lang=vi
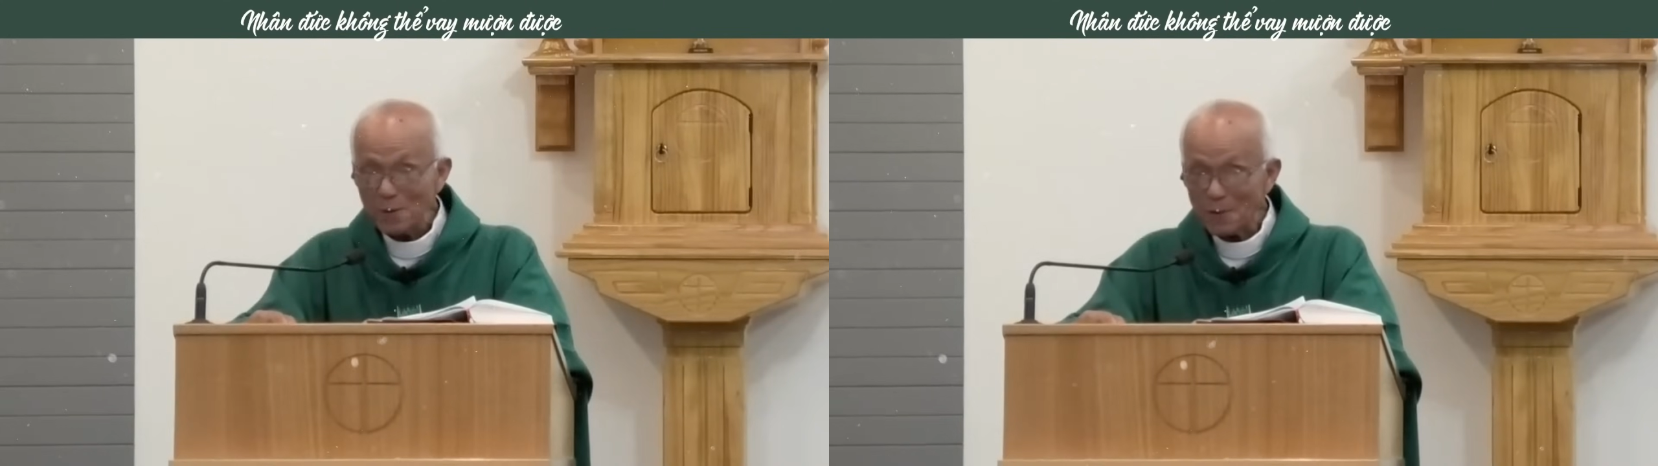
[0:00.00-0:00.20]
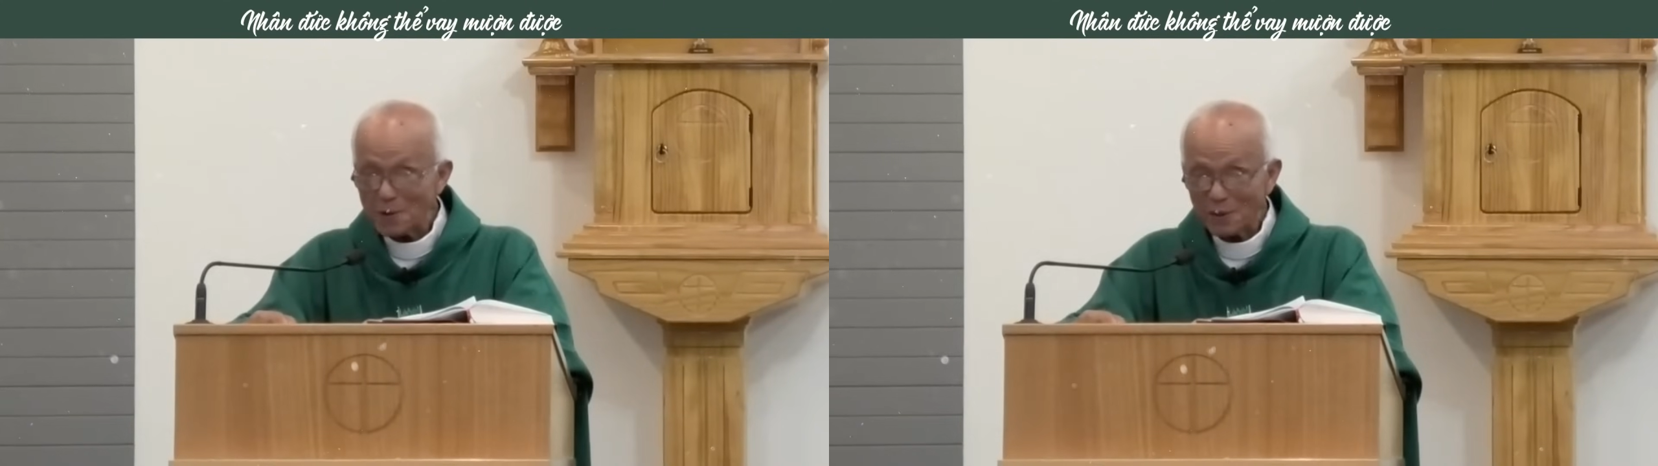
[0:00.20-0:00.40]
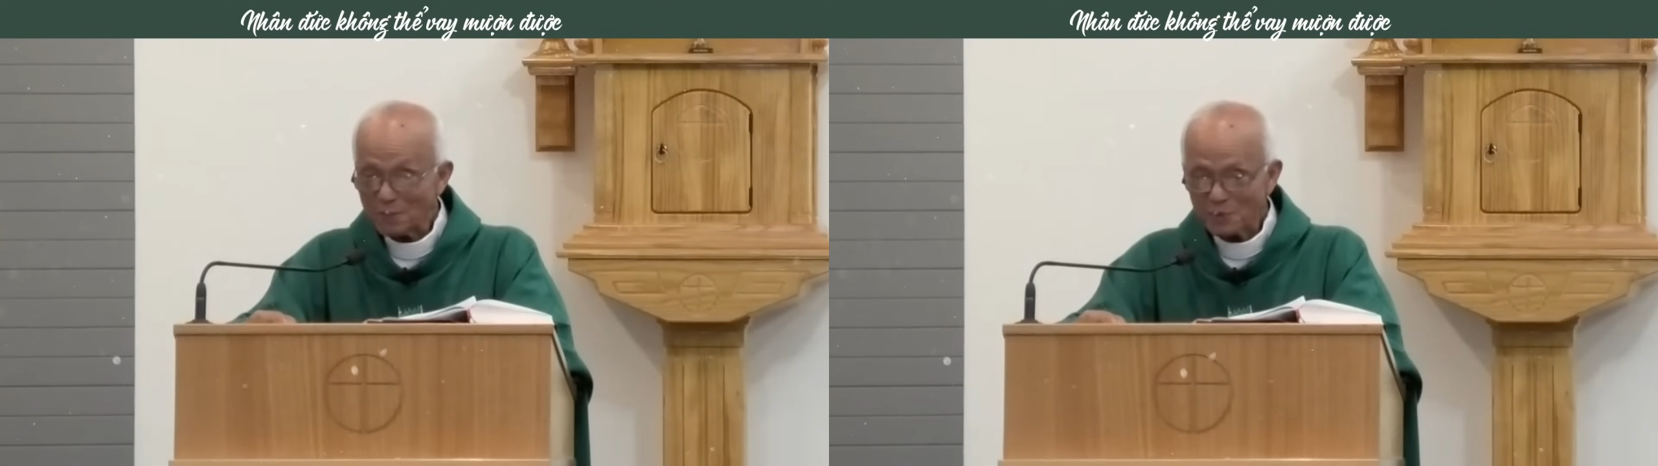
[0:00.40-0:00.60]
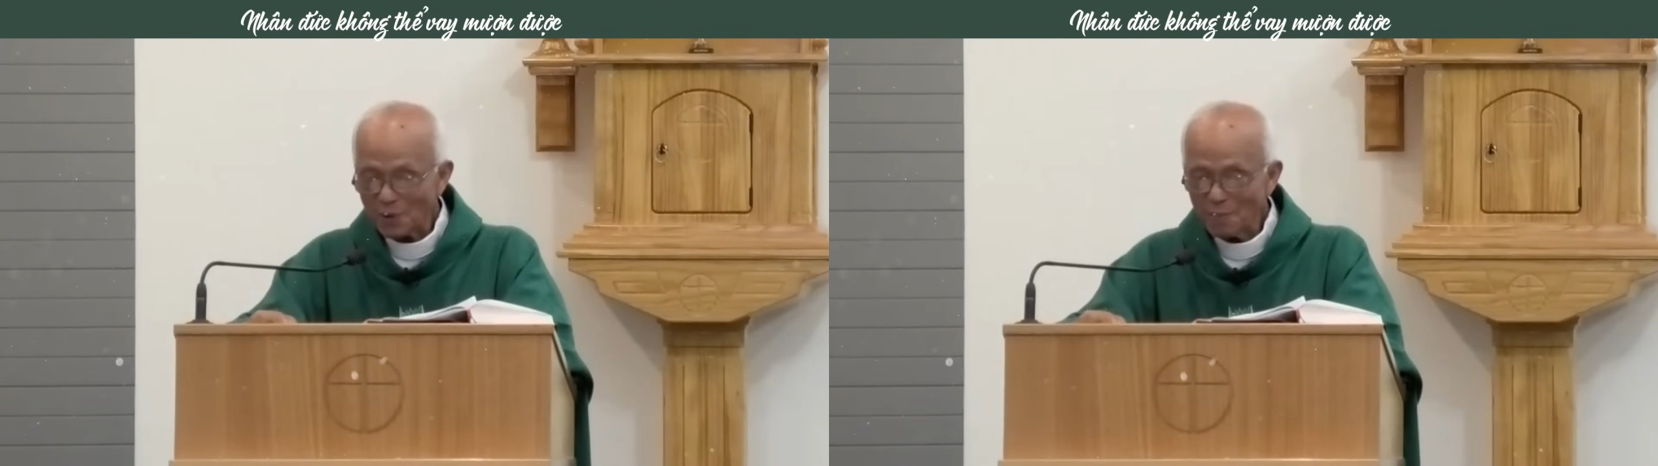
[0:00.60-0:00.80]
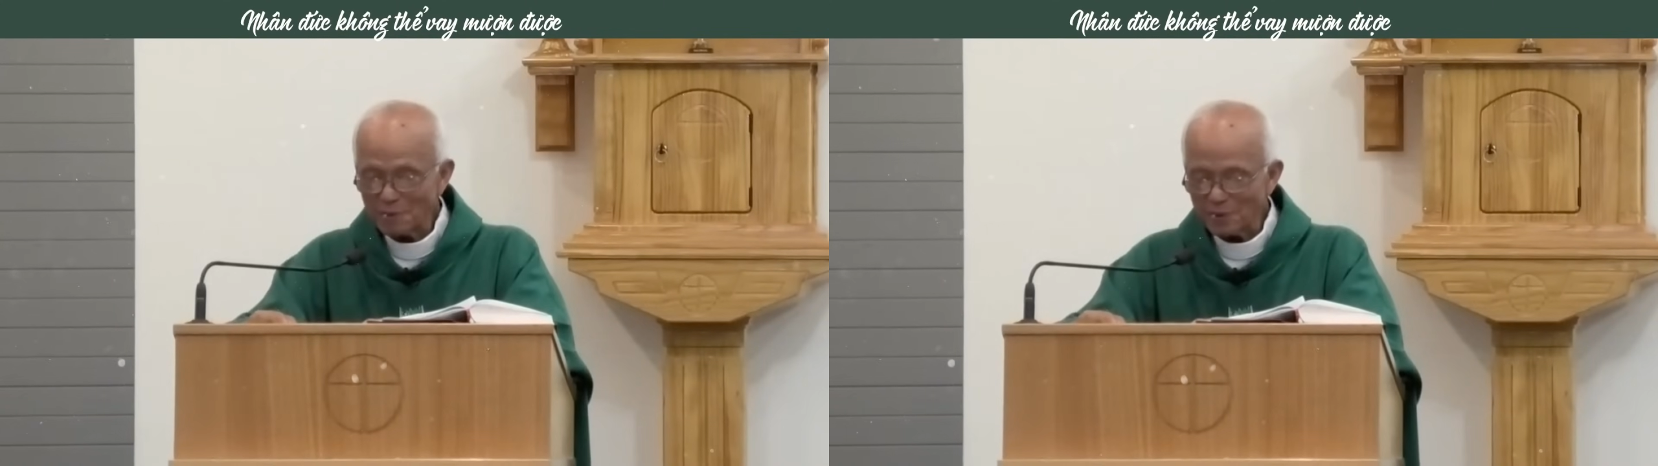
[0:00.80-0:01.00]
cô không
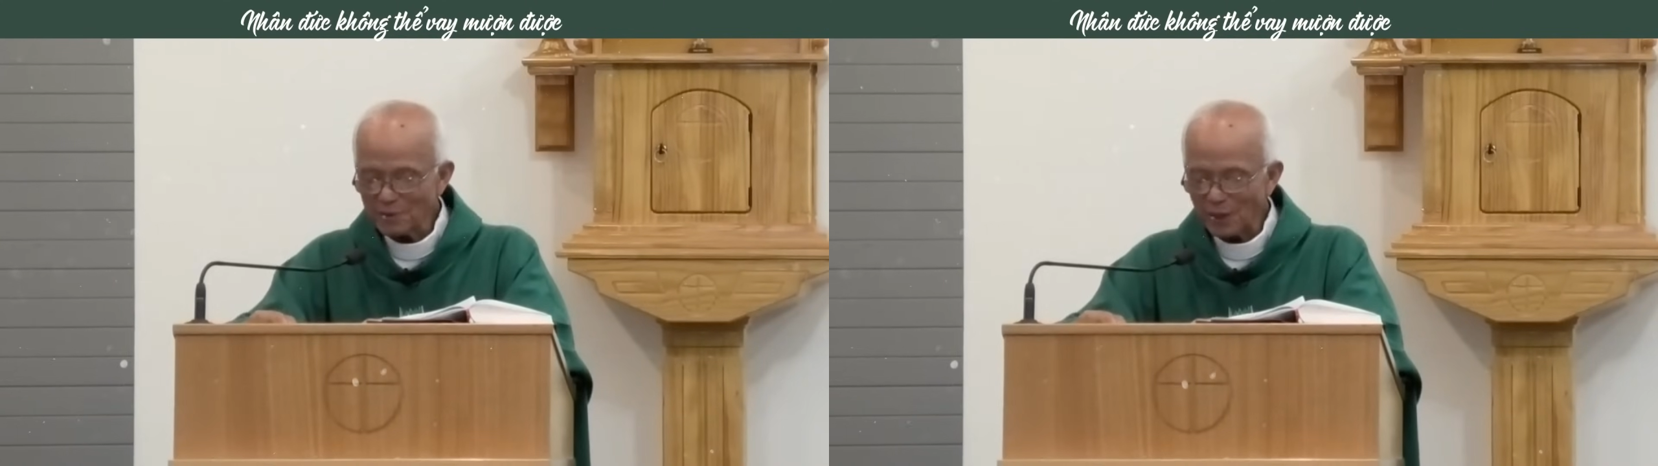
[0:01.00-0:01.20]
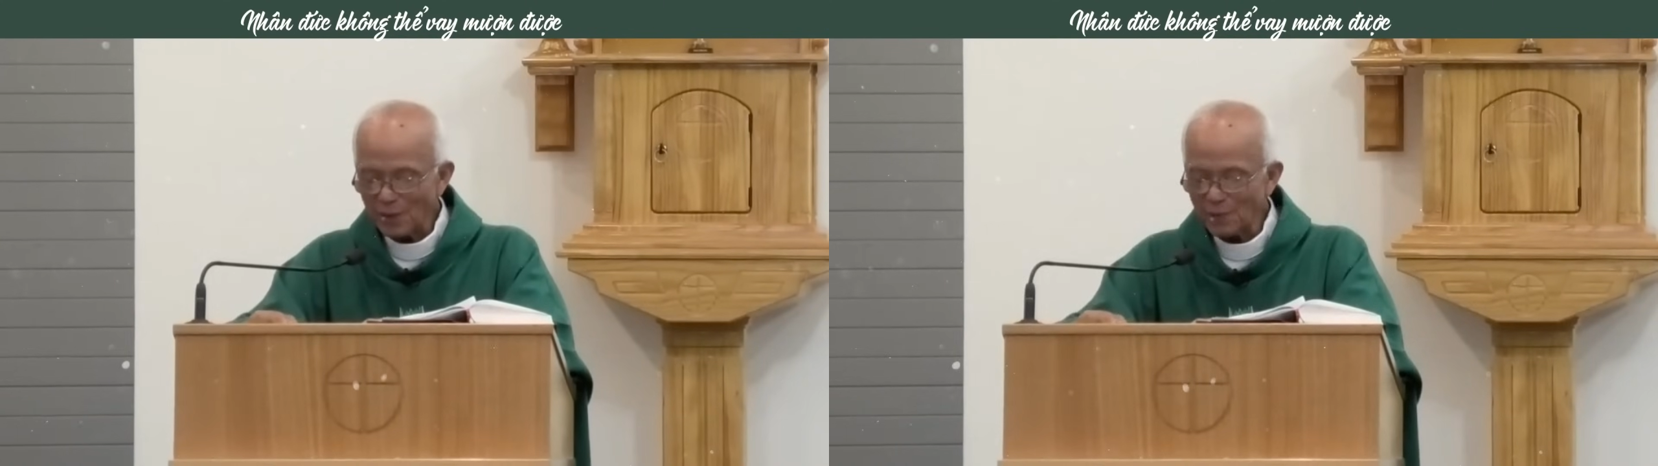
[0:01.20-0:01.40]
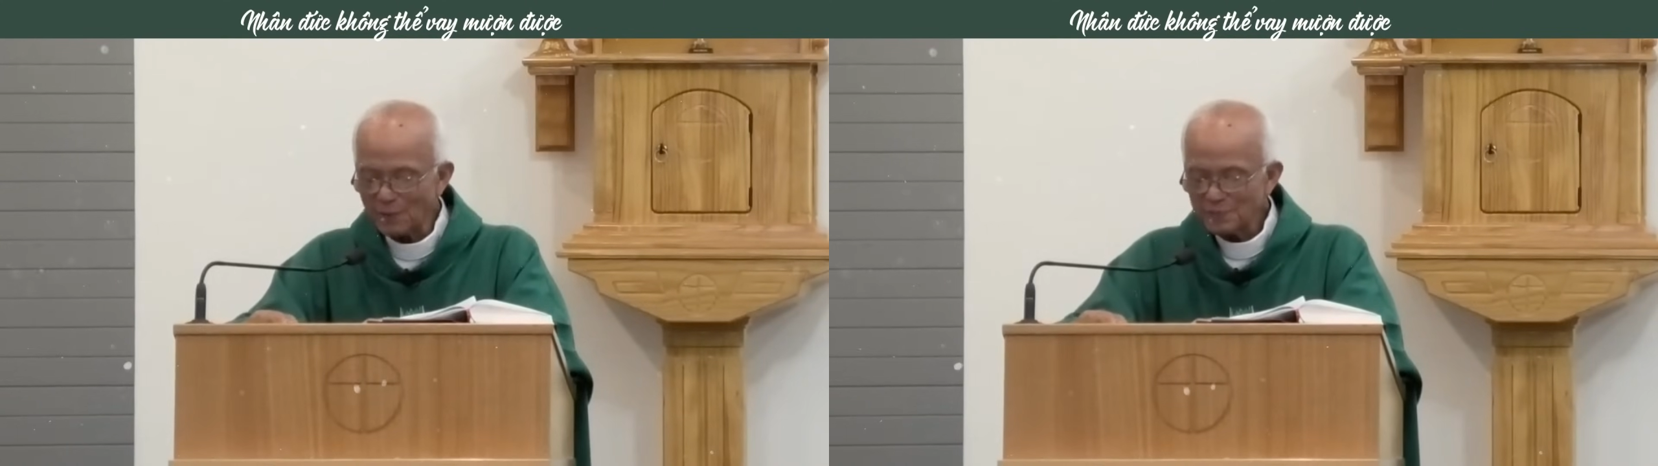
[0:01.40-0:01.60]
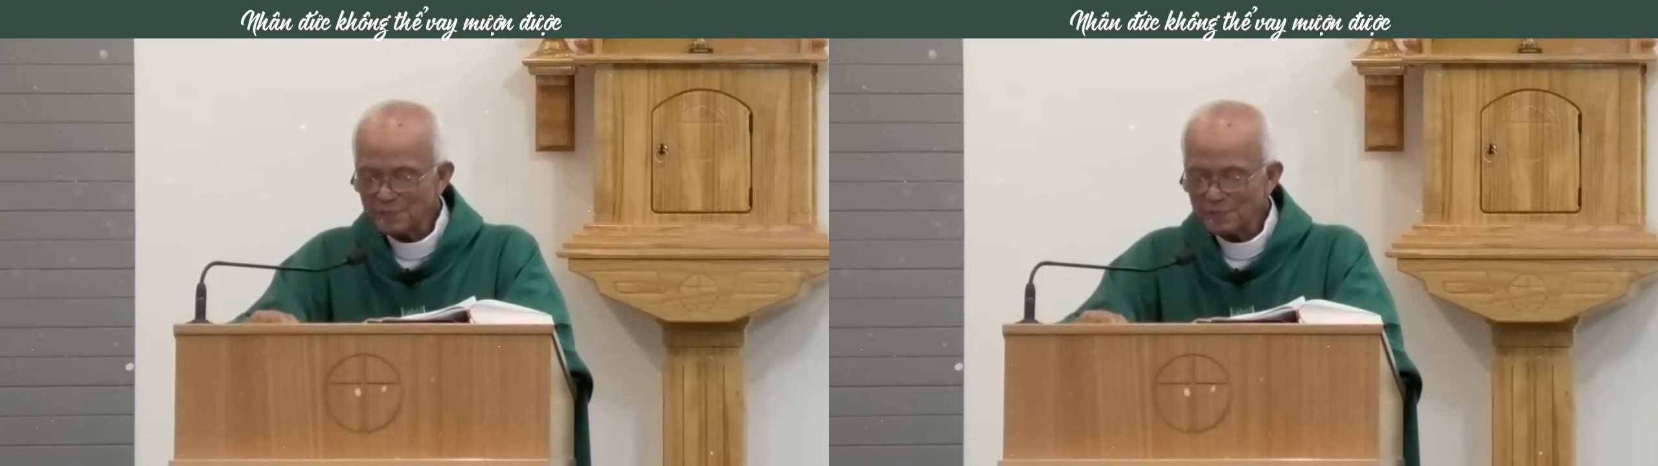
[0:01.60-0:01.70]
cho mượn dầu